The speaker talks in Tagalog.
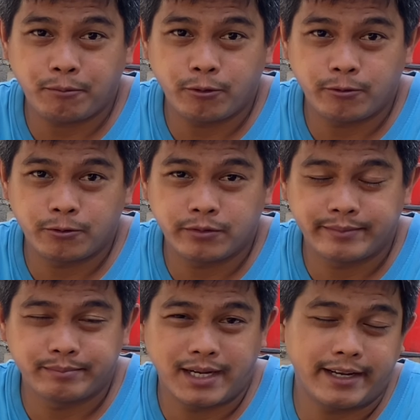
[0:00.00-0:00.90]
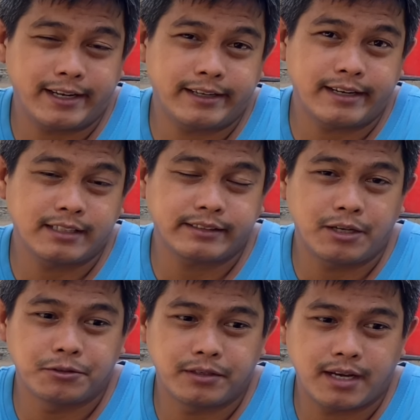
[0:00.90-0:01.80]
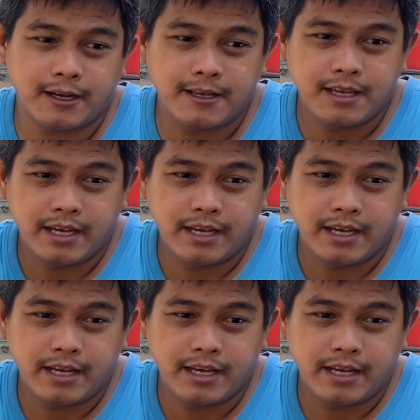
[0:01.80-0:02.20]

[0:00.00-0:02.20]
po nung mga nakaraang taon na